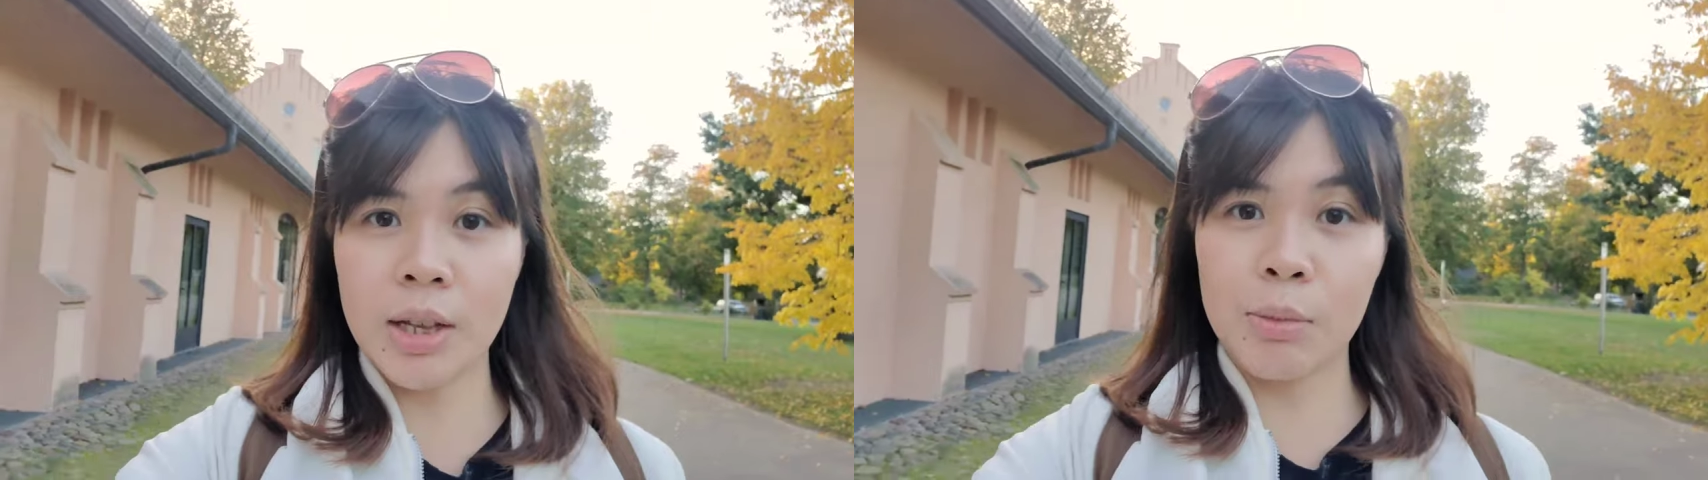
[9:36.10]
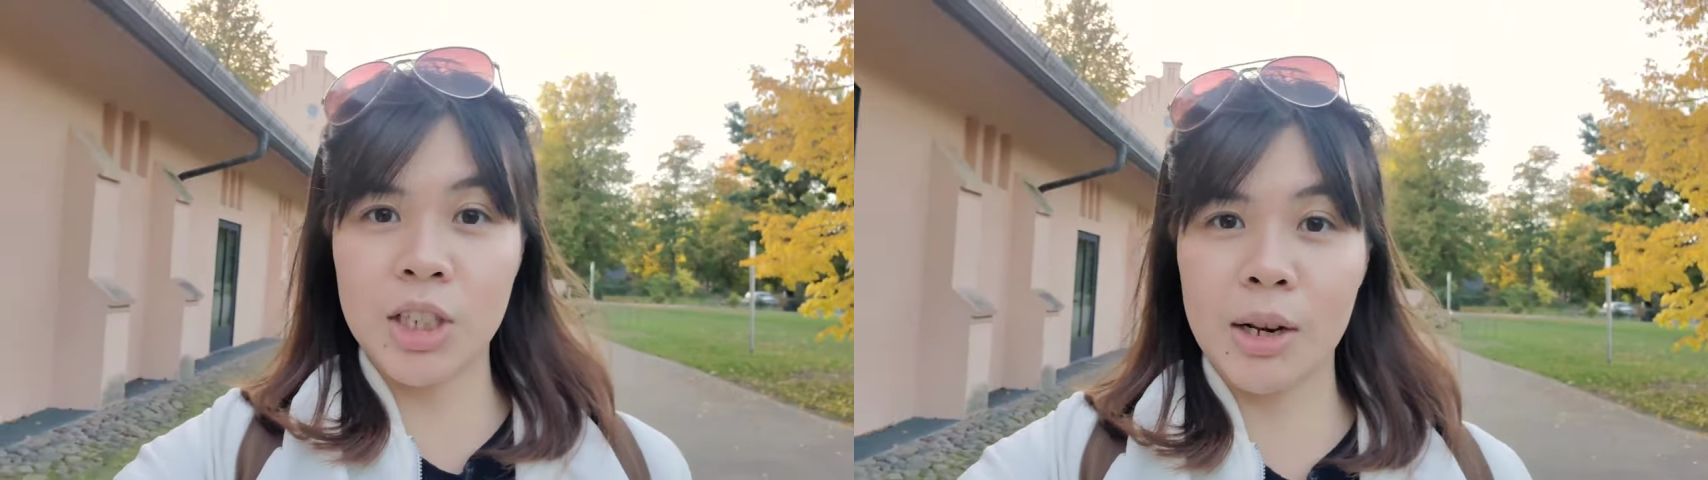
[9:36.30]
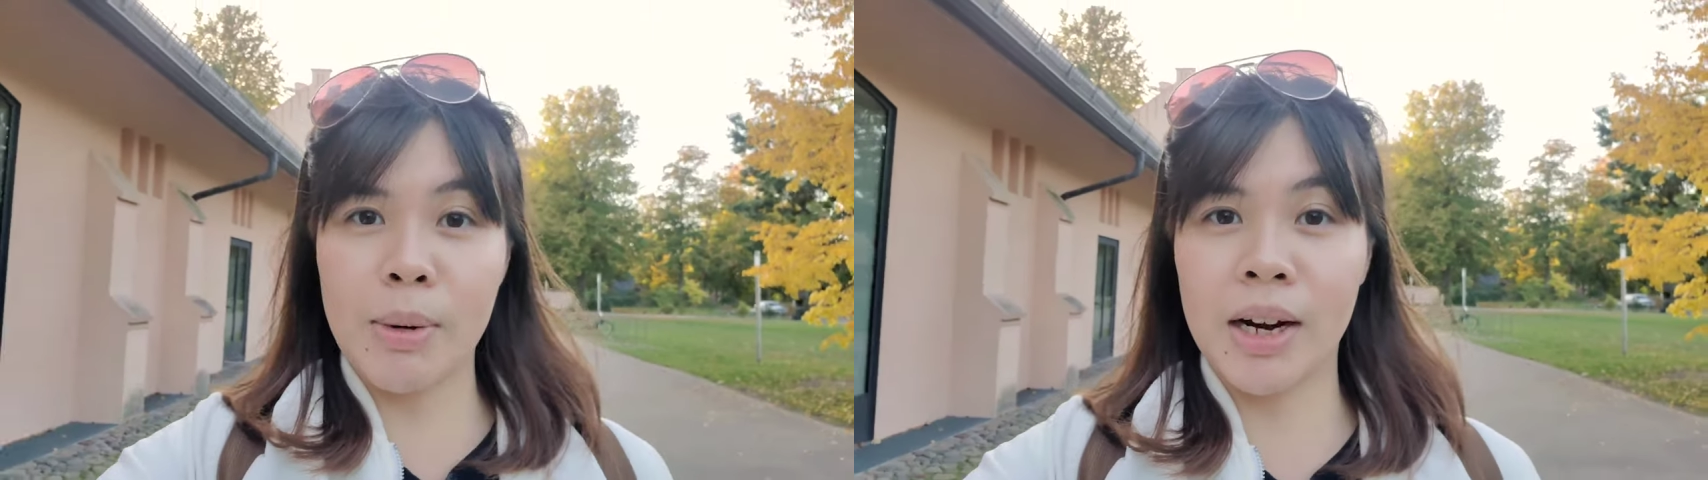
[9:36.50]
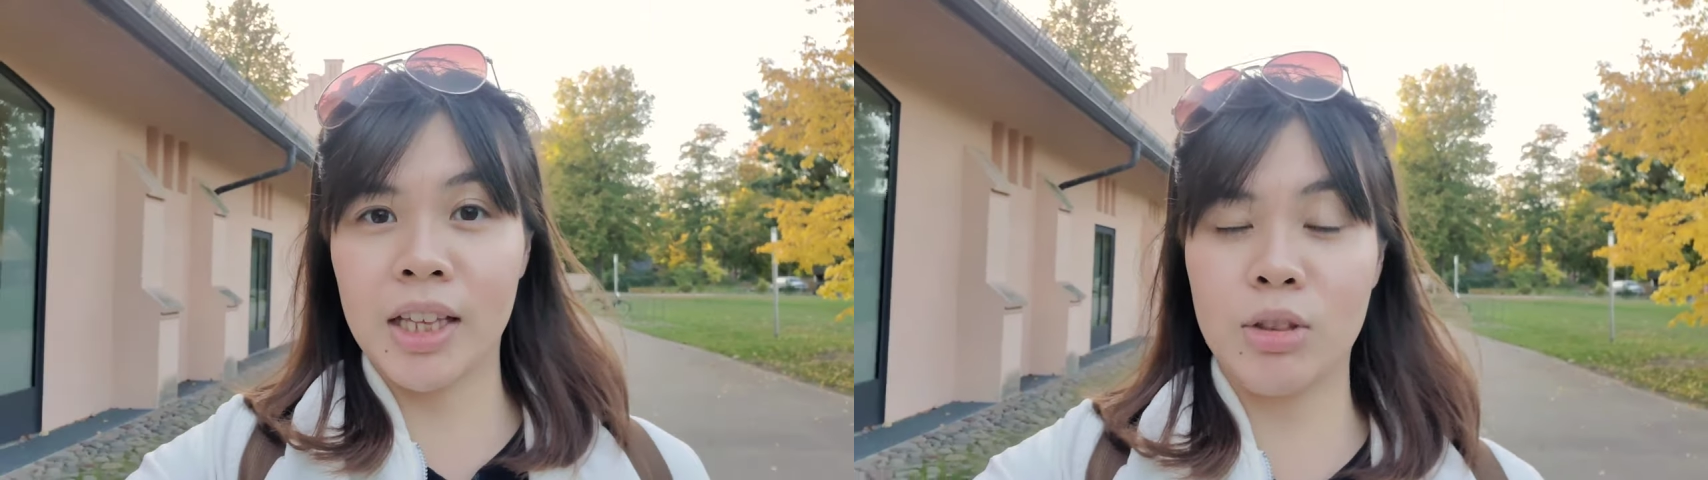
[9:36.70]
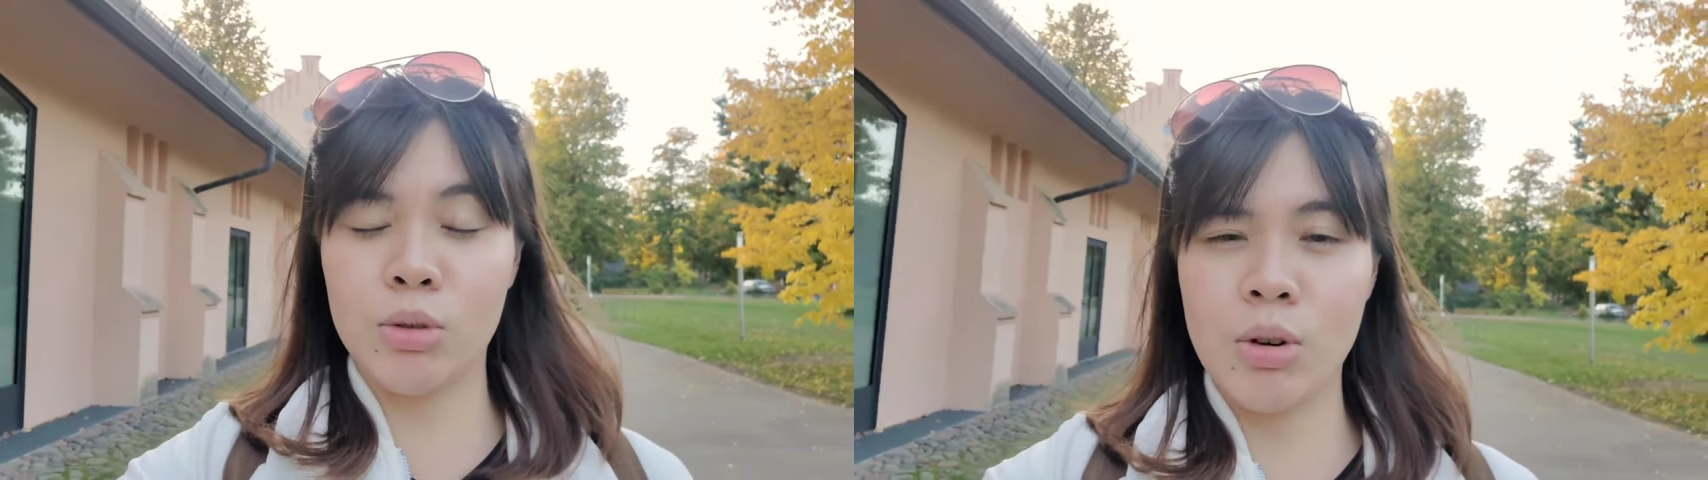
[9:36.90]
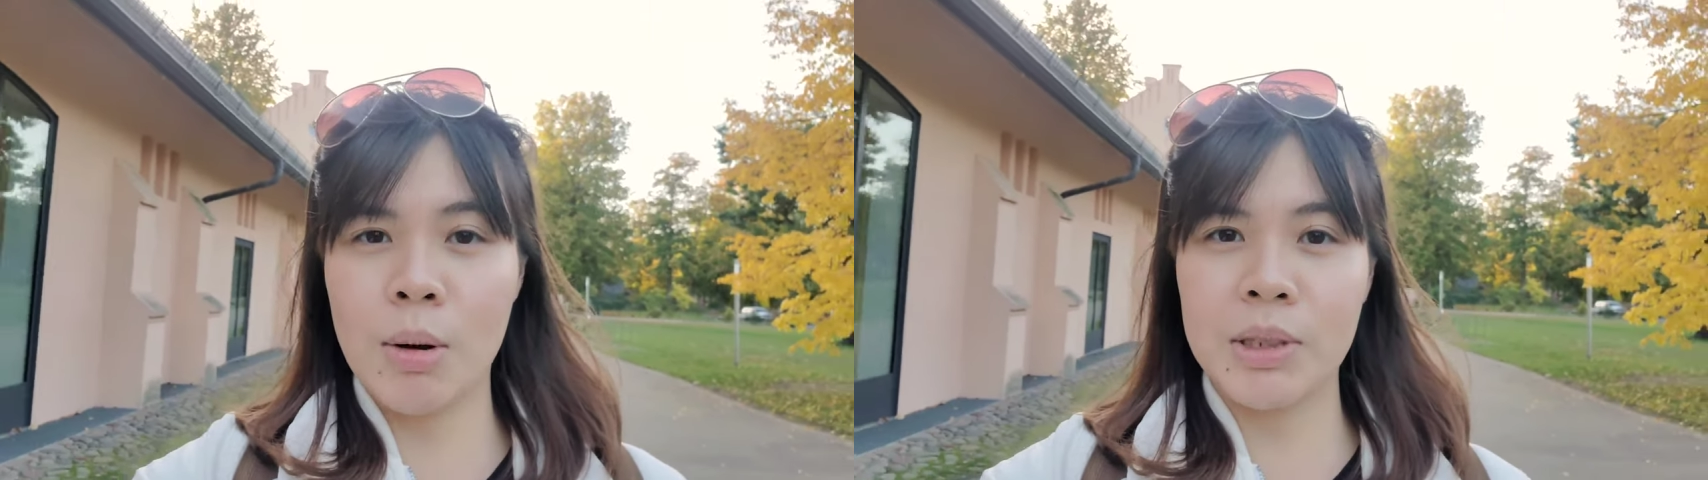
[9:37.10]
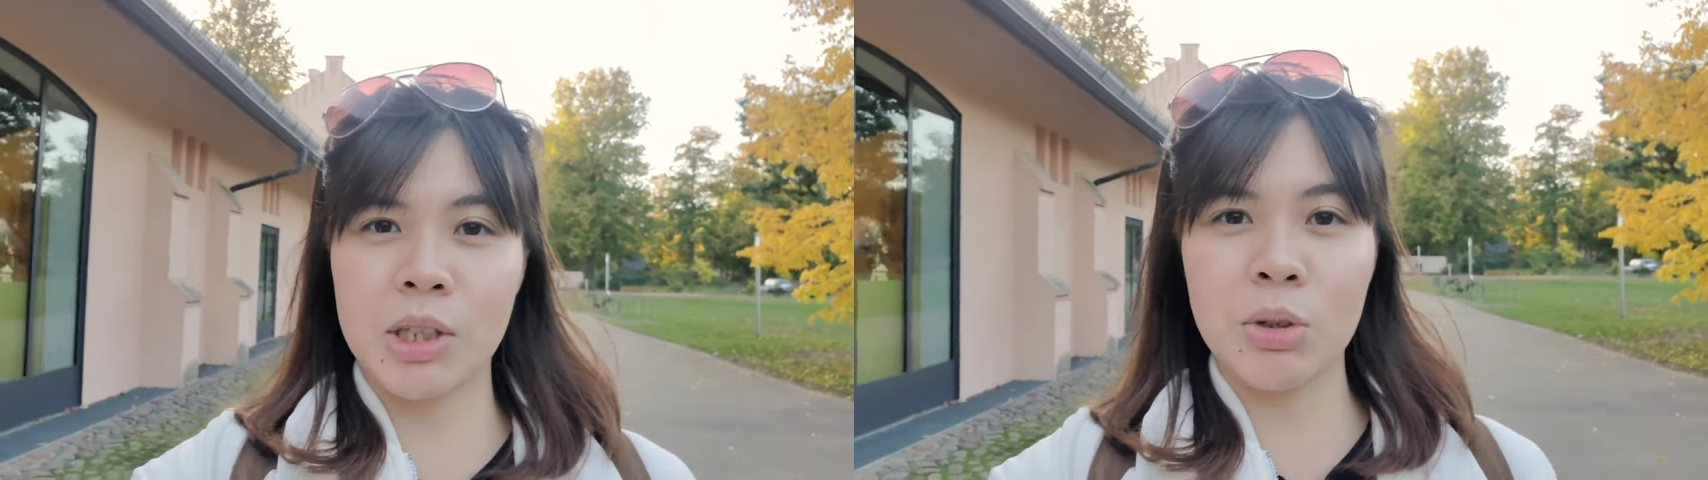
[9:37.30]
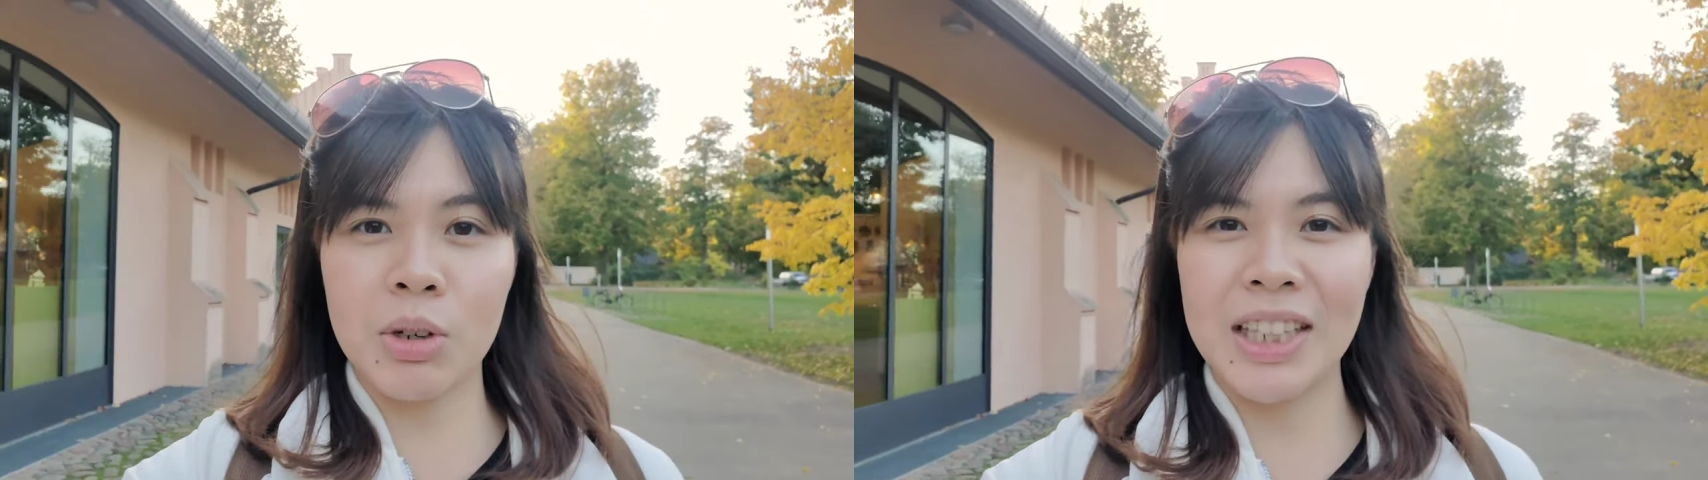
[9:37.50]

kita mau cari magnet dulu habis itu